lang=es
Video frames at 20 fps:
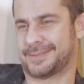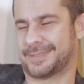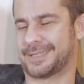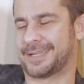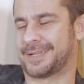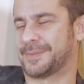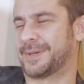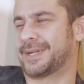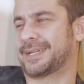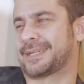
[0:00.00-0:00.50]

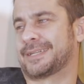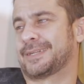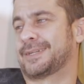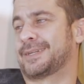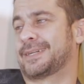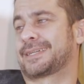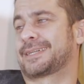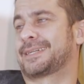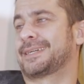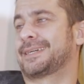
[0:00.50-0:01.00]
Además, es
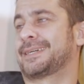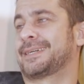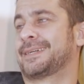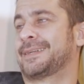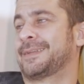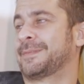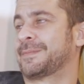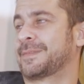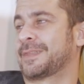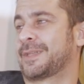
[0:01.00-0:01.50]
que, es que
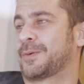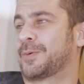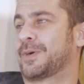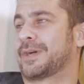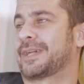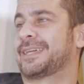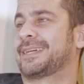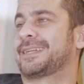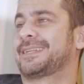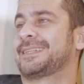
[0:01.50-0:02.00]

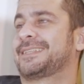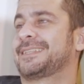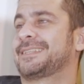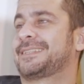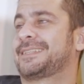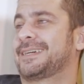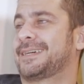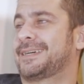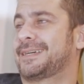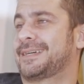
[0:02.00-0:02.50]
cualquier
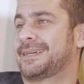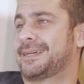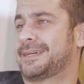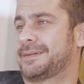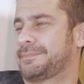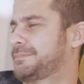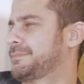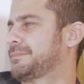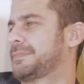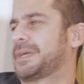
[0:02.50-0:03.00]

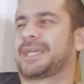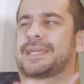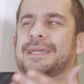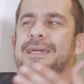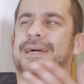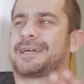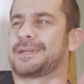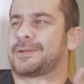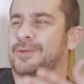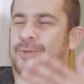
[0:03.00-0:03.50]
artista
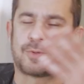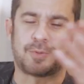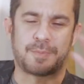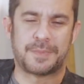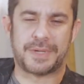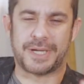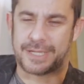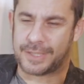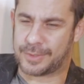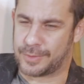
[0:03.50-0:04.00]
mexicano,
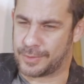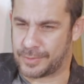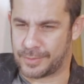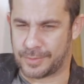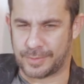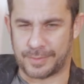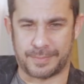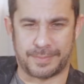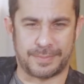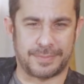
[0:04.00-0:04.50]

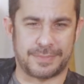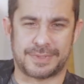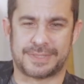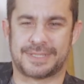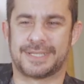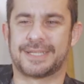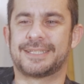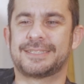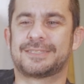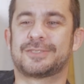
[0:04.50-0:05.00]
colombiano,
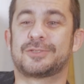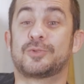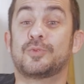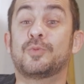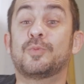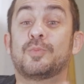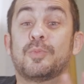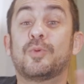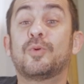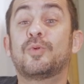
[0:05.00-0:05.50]
tiene
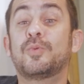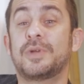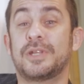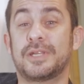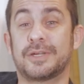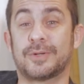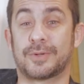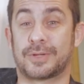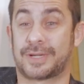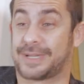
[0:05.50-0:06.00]
su
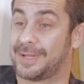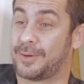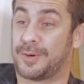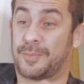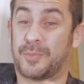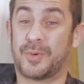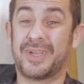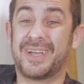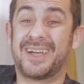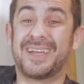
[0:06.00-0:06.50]
público que lo
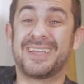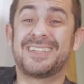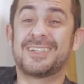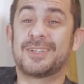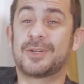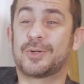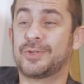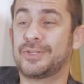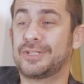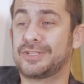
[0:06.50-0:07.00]
apoya
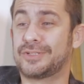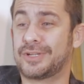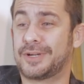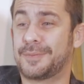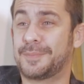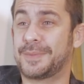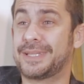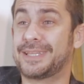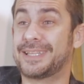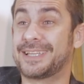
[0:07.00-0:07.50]

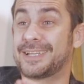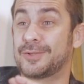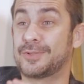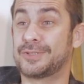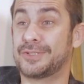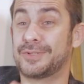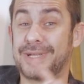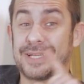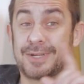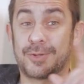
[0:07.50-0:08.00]
incondicionalmente,
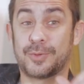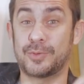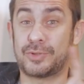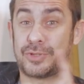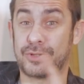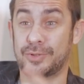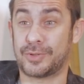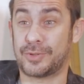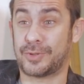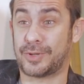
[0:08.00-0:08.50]
inclusive les
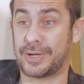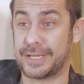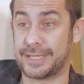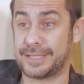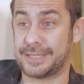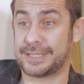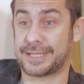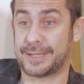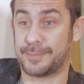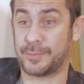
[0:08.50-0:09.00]
guste o no. Hay
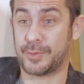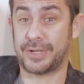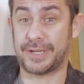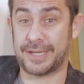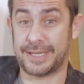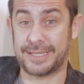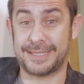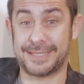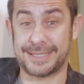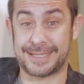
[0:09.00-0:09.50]
gente que apoya a
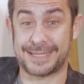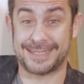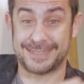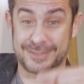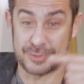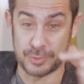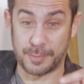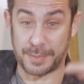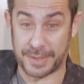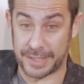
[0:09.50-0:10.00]
gente que en
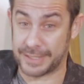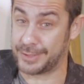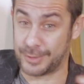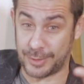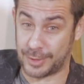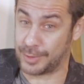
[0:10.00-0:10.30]
su país no le